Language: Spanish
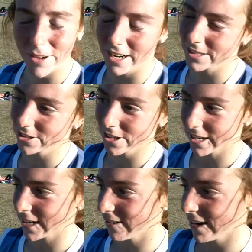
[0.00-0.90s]
Para todas,
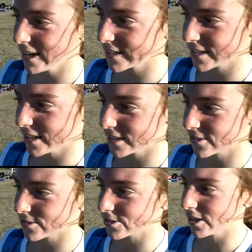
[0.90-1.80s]
ni hablar, sí, es
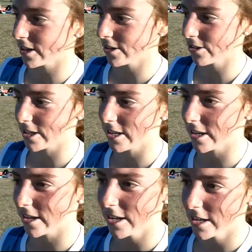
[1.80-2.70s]
un sueño y